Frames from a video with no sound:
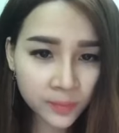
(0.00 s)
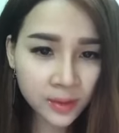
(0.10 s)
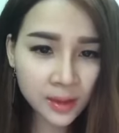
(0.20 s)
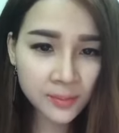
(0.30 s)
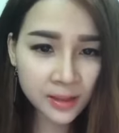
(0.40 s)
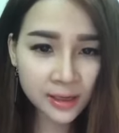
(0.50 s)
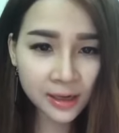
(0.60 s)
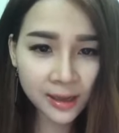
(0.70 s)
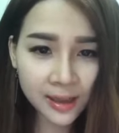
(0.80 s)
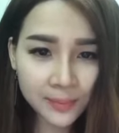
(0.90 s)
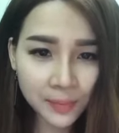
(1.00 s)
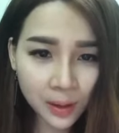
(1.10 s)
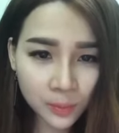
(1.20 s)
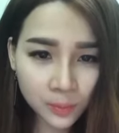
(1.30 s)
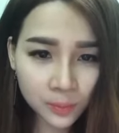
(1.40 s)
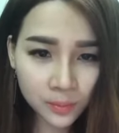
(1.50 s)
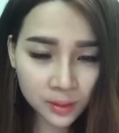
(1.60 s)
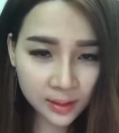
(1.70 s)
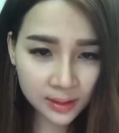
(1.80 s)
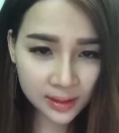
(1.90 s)
thì mình cứ nghĩ là bong
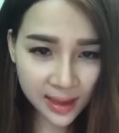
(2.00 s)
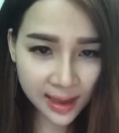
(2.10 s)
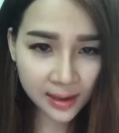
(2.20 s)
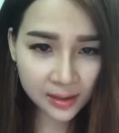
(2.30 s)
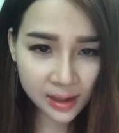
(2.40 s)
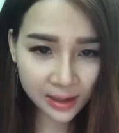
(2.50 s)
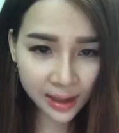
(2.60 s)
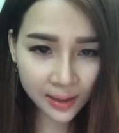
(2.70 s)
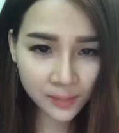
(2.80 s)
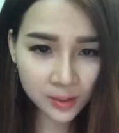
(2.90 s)
da là da kem,